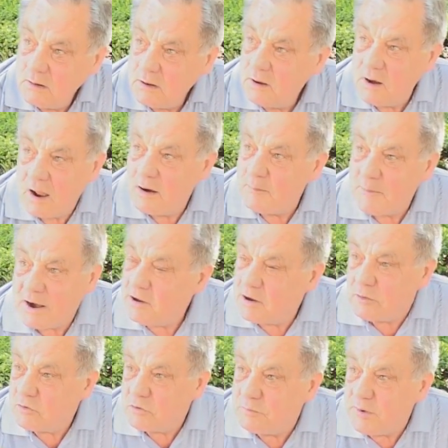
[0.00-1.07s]
En Alemania
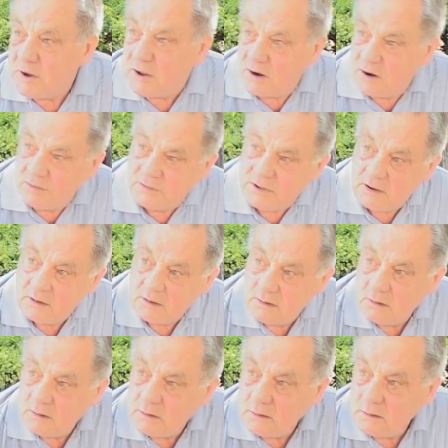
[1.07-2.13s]
no te pica nadie. En
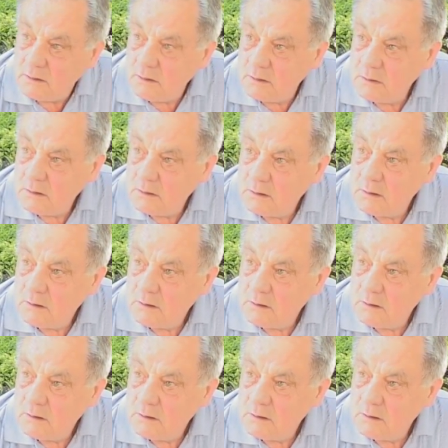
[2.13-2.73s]
Alemania esto no pasa.